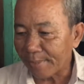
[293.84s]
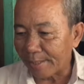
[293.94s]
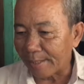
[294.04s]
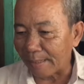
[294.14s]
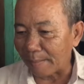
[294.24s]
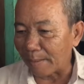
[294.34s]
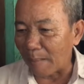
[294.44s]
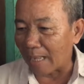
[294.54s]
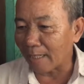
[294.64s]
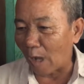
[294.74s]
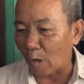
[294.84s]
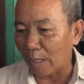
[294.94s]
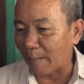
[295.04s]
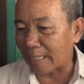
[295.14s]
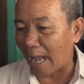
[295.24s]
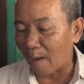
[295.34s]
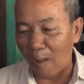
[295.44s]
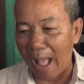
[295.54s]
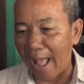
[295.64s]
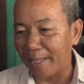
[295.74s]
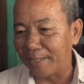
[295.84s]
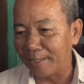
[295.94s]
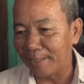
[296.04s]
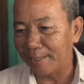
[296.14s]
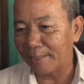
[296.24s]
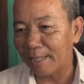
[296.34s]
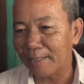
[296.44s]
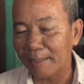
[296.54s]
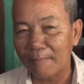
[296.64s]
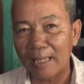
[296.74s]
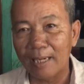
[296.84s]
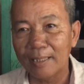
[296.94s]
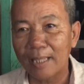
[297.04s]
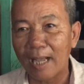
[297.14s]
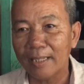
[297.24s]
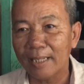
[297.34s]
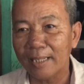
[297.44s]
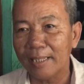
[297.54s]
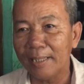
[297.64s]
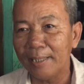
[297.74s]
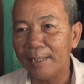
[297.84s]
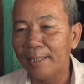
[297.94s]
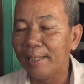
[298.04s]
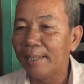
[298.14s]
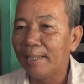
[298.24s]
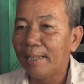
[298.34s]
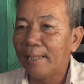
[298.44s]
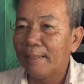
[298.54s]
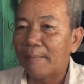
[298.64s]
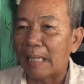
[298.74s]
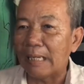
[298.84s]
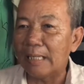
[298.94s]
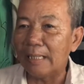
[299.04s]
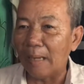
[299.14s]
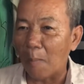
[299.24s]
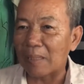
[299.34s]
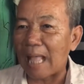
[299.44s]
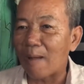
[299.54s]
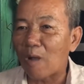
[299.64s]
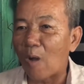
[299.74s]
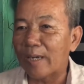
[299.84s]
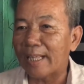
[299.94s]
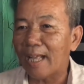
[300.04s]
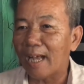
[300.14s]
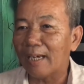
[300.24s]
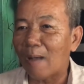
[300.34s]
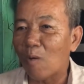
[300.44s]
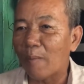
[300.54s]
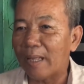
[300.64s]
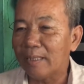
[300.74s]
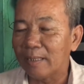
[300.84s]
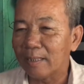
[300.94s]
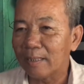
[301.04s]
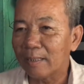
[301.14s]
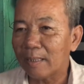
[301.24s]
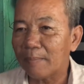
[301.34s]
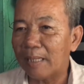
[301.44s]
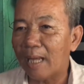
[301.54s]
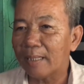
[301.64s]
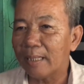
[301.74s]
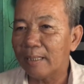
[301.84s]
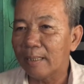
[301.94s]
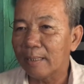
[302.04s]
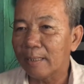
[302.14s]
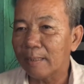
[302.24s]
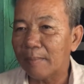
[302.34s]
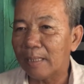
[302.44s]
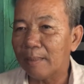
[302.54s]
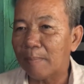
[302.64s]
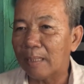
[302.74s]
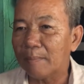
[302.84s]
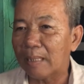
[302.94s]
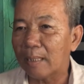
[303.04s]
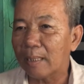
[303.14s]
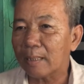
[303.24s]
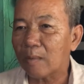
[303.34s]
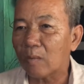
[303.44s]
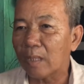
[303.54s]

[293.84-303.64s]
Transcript: cái, cái bà ngồi đó bà chờ hoài bà chừng mà lên tới cái anh ấy ông với tao ngồi nãy giờ lâu rồi bé ơi thôi bé lên đi mày mà, mà, mà cái xuồng đứa